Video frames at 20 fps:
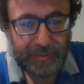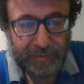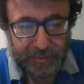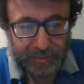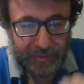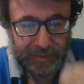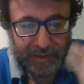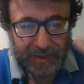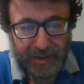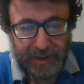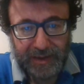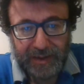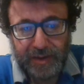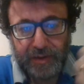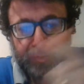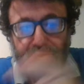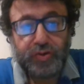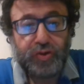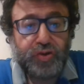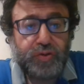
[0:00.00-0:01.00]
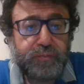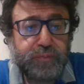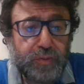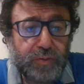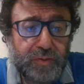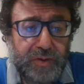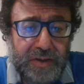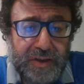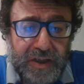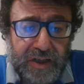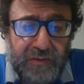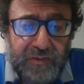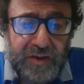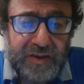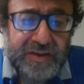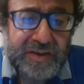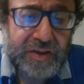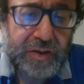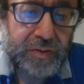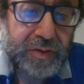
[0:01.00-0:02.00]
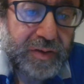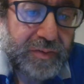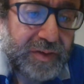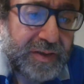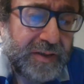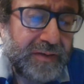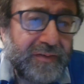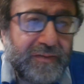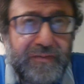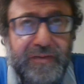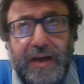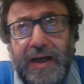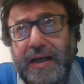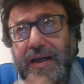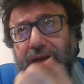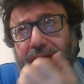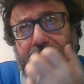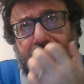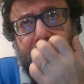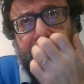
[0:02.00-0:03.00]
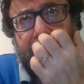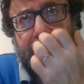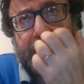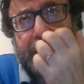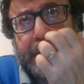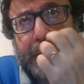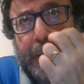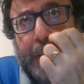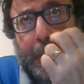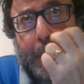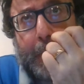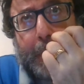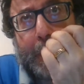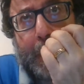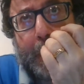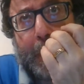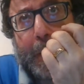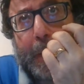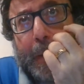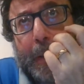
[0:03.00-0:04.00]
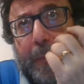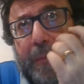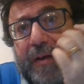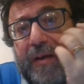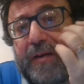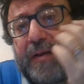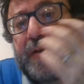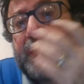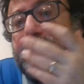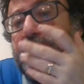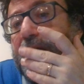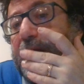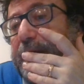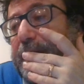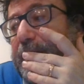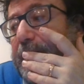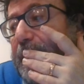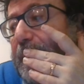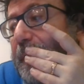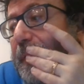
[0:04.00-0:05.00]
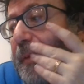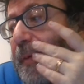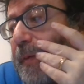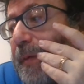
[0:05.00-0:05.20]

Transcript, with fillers: Un, uno spunto di riflessione, quindi anche fumetti che ovviamente fra dieci anni,